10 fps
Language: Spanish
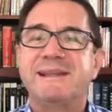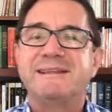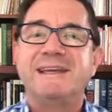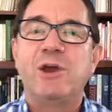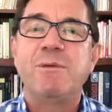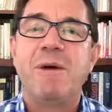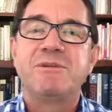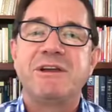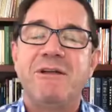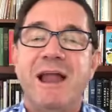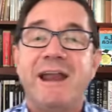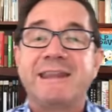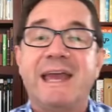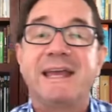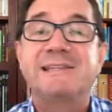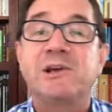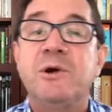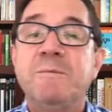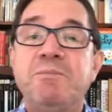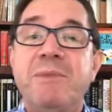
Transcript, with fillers: Así que hoy vamos a hablar de eso.